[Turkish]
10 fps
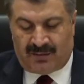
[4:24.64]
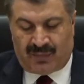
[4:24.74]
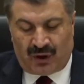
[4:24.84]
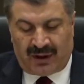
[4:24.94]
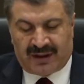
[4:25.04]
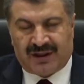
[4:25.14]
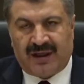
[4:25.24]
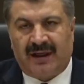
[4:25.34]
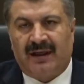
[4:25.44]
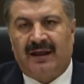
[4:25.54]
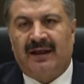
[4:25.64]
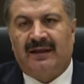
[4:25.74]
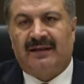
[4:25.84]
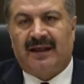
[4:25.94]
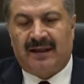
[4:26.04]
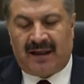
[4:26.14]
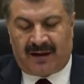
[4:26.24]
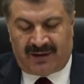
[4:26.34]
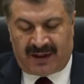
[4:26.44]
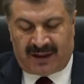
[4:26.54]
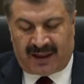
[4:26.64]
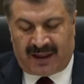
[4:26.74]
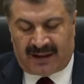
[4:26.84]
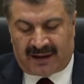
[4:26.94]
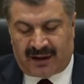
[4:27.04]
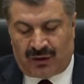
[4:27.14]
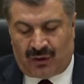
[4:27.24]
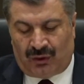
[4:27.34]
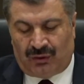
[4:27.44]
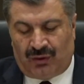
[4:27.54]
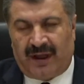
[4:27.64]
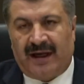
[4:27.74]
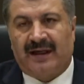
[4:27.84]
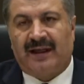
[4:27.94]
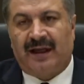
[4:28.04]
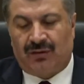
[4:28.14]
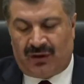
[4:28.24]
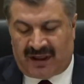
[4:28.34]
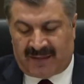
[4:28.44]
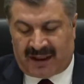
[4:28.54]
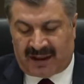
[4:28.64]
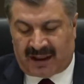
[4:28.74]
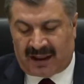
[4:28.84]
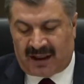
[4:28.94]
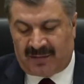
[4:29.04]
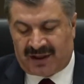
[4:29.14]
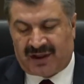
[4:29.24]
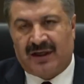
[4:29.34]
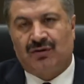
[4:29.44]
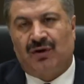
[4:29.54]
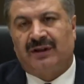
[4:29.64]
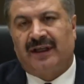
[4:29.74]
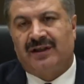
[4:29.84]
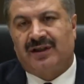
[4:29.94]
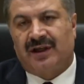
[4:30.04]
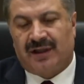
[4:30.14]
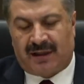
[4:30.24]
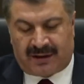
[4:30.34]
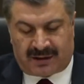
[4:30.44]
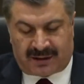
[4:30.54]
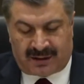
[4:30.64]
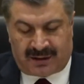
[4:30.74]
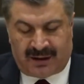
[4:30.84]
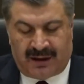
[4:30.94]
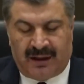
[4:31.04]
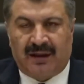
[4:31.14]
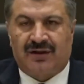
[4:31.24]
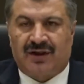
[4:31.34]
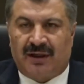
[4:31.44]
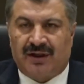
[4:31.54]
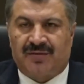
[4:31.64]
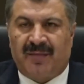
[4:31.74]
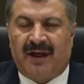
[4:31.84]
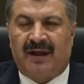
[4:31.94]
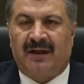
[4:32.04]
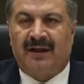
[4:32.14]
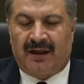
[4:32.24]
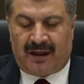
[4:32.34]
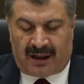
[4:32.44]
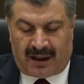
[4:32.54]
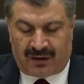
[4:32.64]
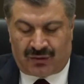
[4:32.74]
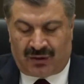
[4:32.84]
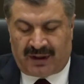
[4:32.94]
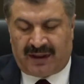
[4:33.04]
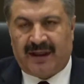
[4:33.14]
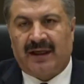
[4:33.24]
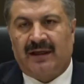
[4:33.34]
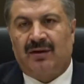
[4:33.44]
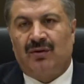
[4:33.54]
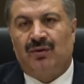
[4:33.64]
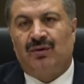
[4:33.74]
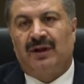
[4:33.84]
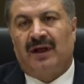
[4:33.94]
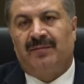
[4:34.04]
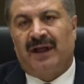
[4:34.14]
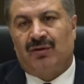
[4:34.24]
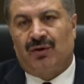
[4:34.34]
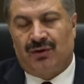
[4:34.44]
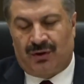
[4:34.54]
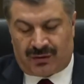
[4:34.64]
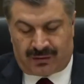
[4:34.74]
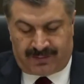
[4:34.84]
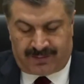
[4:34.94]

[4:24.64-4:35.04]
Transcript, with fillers: Böylece tedavinin etkili olduğu erken dönemde yakalama şansı ortaya çıkacaktır. Çalışma ay sonuna dek uygulanmaya konuyor.